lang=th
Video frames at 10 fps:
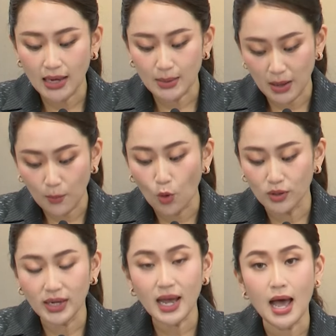กำลังพล
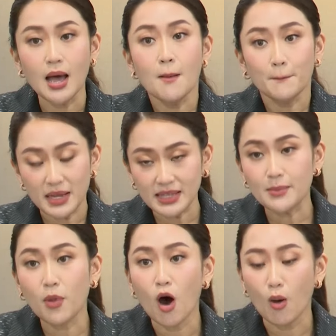เนี่ยค่ะไปเตรีย
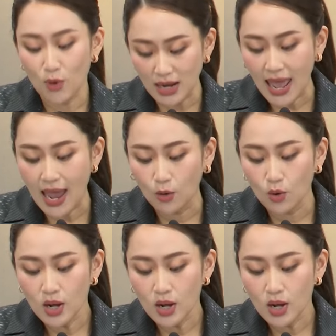มพร้อมไว้แล้ว